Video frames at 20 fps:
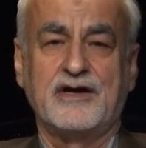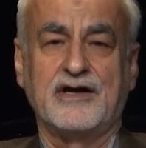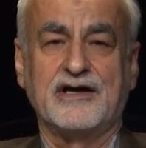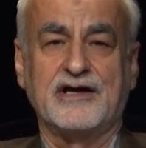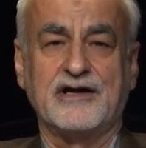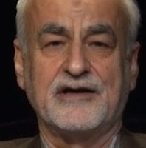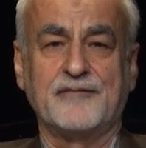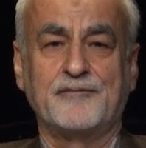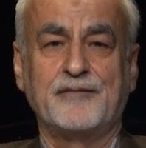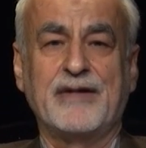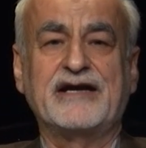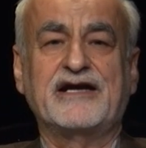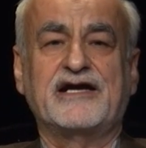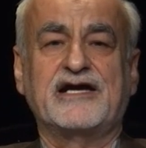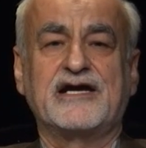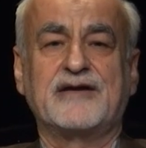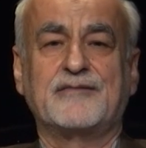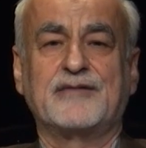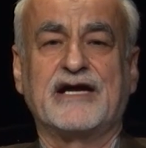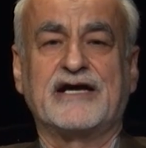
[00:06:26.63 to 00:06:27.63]
آه،
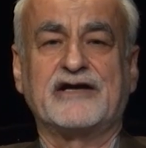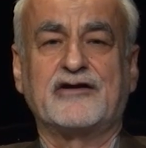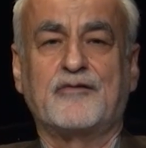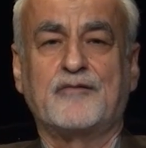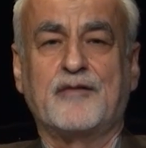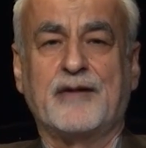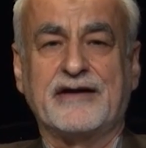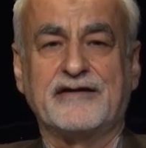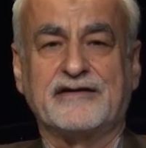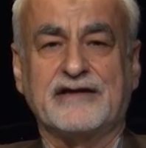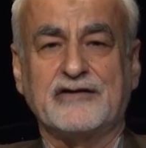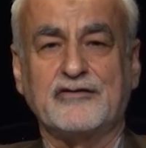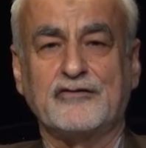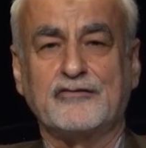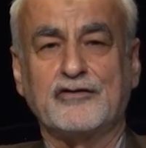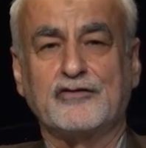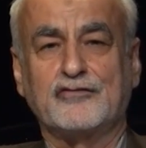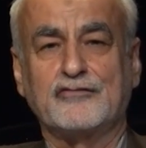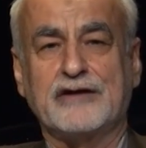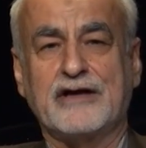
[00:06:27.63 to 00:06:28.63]
منعهم لانهم ايضا
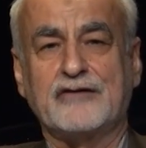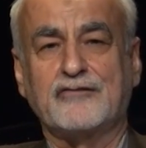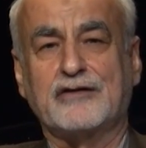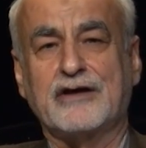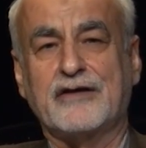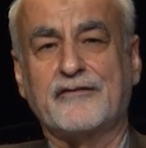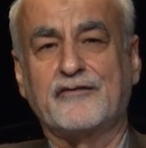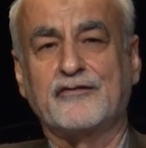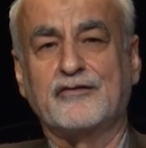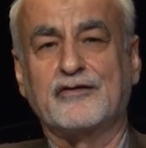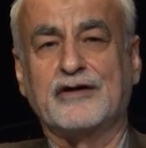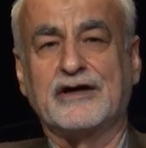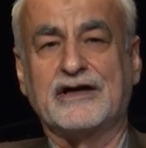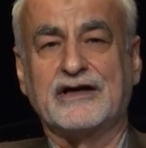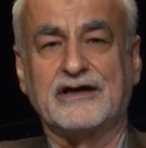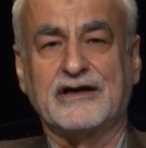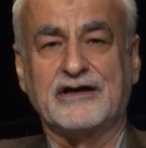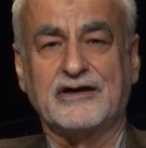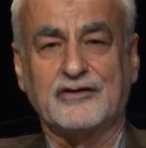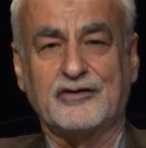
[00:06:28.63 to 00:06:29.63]
يريدون ان يقضوا
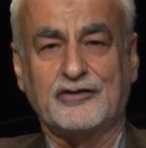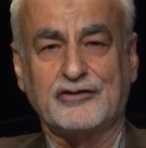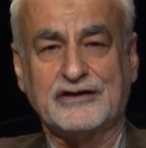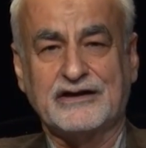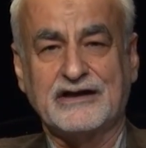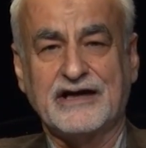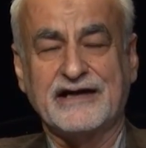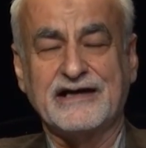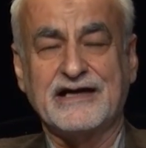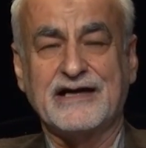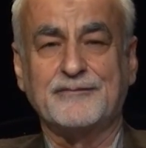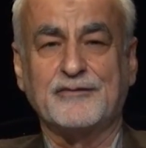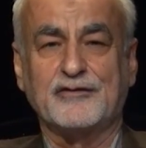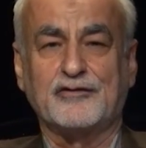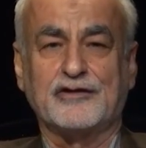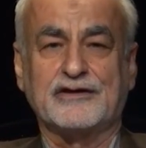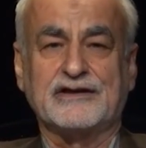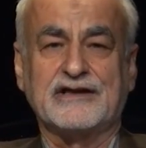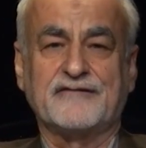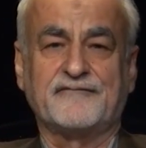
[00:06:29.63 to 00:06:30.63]
العطله ايام
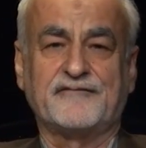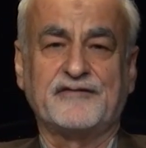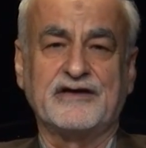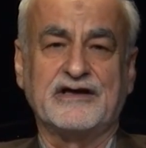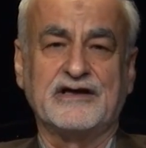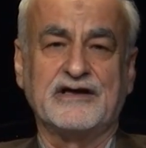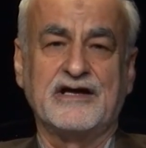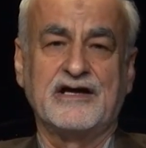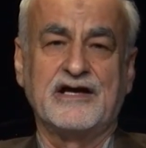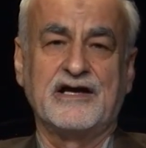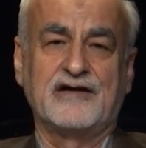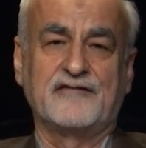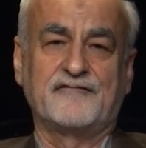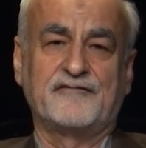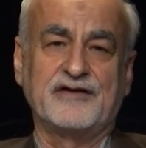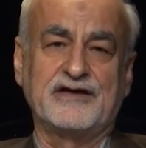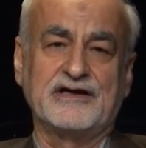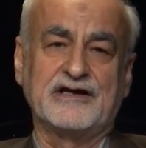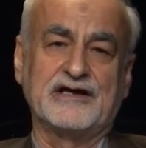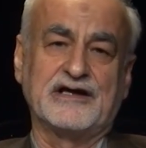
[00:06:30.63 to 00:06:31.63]
العطله في
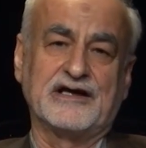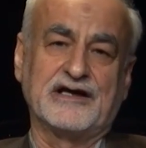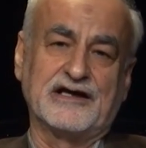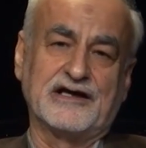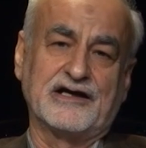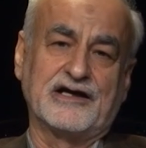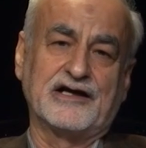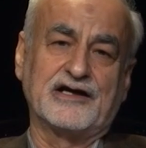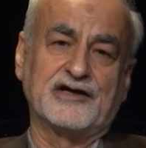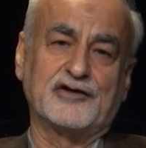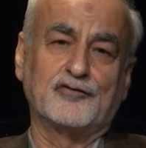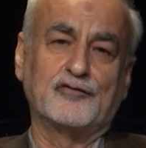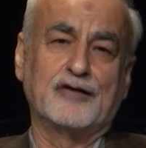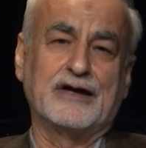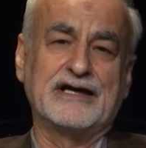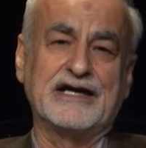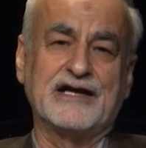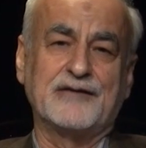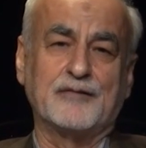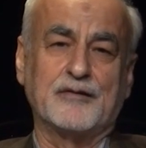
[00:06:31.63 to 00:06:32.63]
في آه،
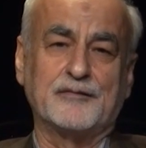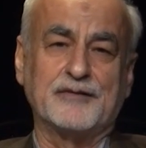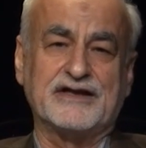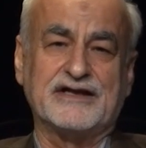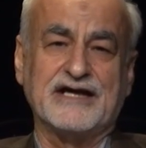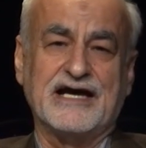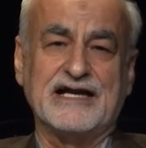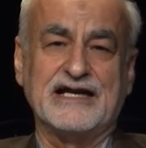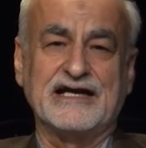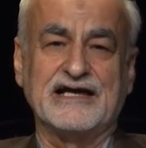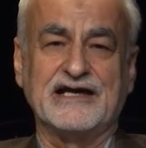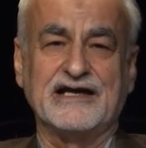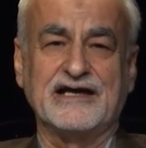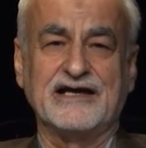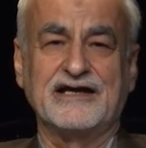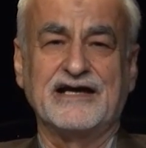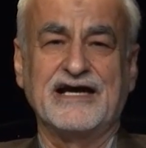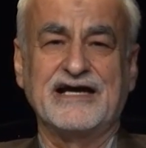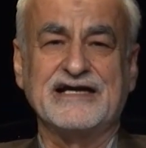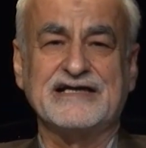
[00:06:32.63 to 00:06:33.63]
دولهم
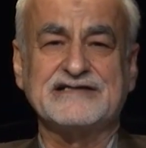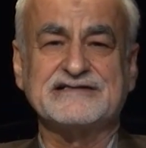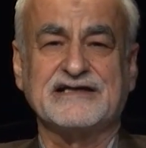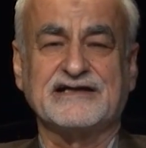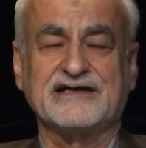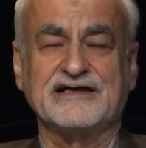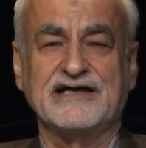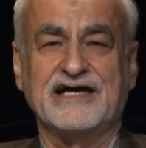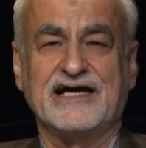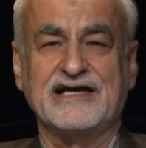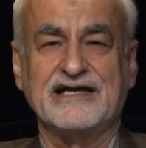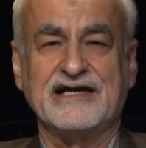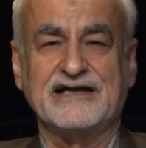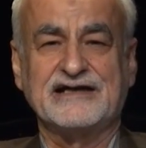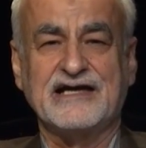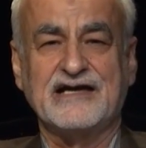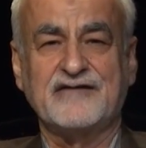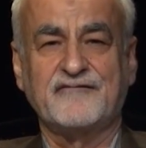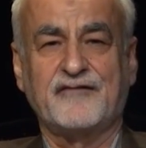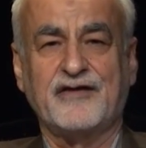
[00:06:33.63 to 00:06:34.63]
وبالتالي لا نستطيع ان
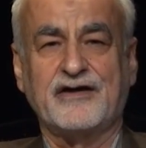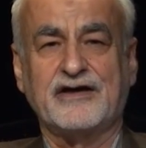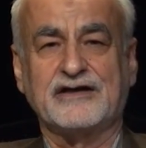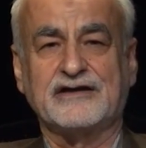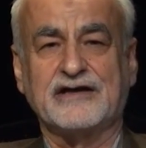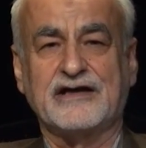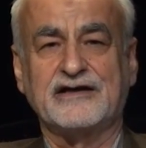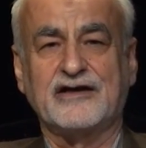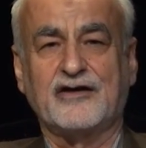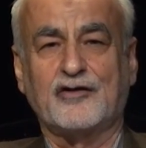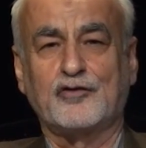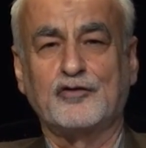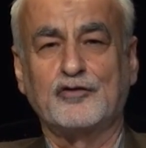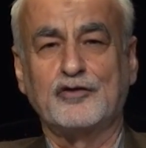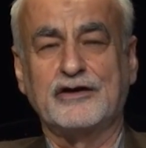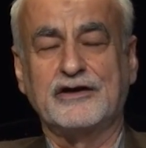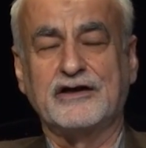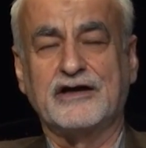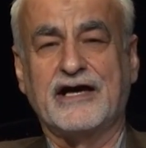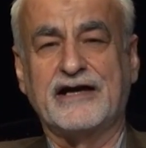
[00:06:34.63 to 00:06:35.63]
نتهم فقط ان
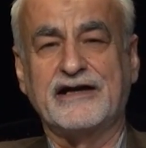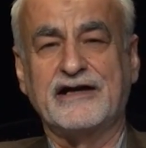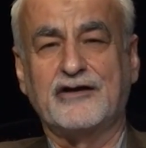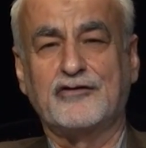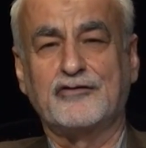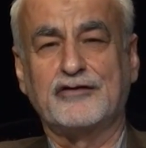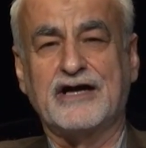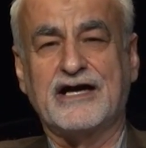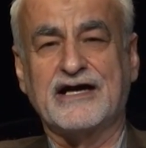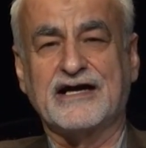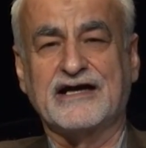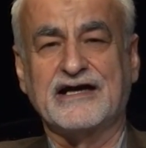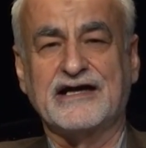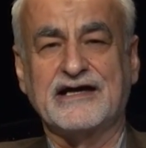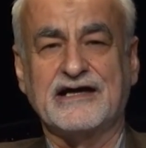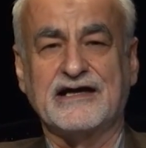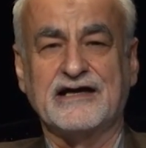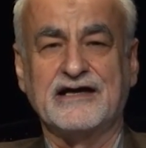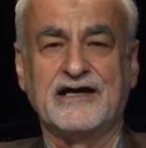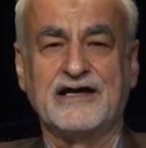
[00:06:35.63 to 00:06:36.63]
نقول ان
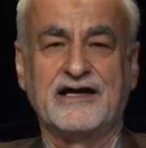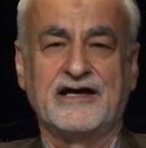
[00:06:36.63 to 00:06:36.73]
هناك